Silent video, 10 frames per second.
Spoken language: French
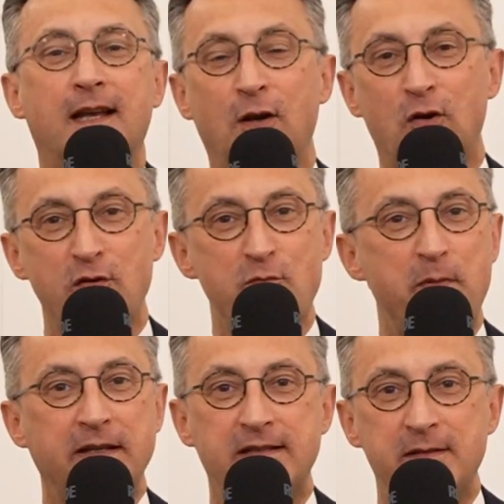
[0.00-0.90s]
Alors comment
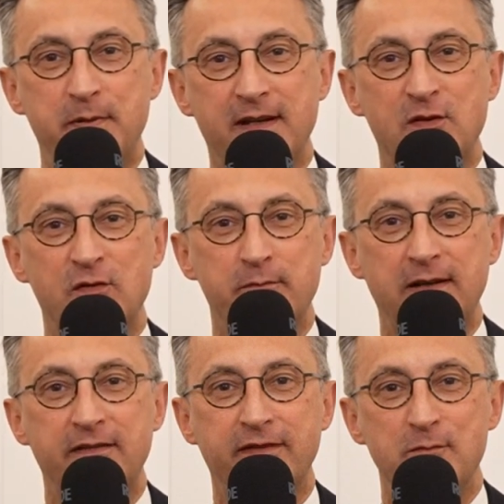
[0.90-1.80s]
participer à ce
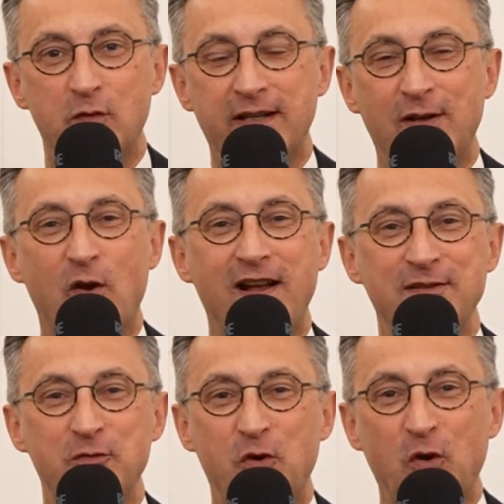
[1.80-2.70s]
bel événement qui est le rallye
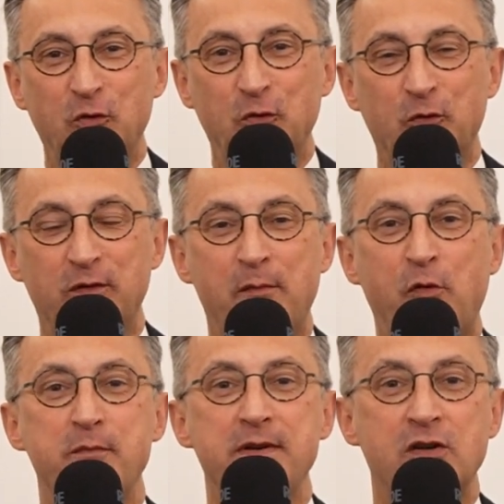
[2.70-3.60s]
du cœur de Lyon La
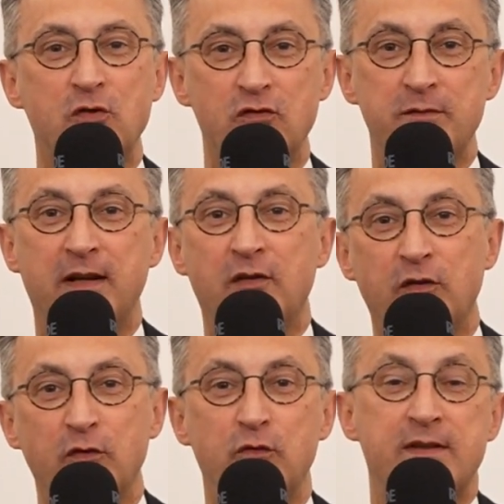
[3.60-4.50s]
première chose bien
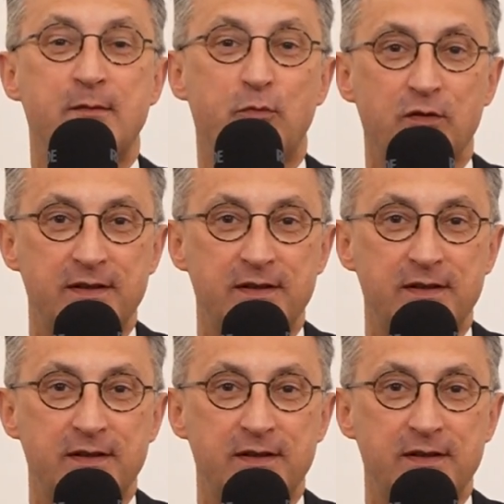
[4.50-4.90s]
entendu, et c'est pour